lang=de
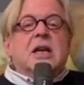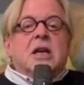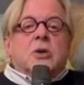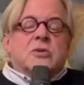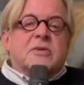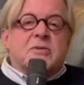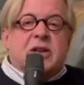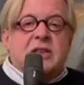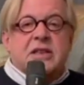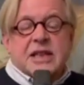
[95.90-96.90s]
Und wer
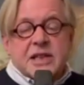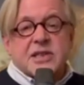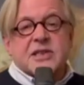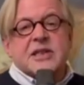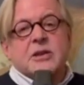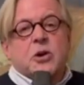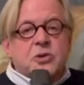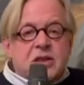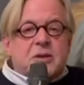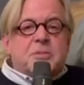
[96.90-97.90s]
war der erste
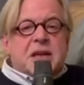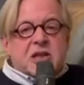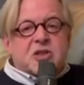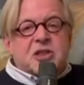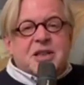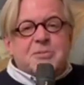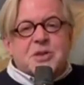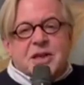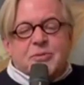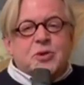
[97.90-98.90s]
Hotelmanager im
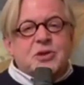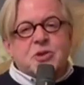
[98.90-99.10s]
Savoy?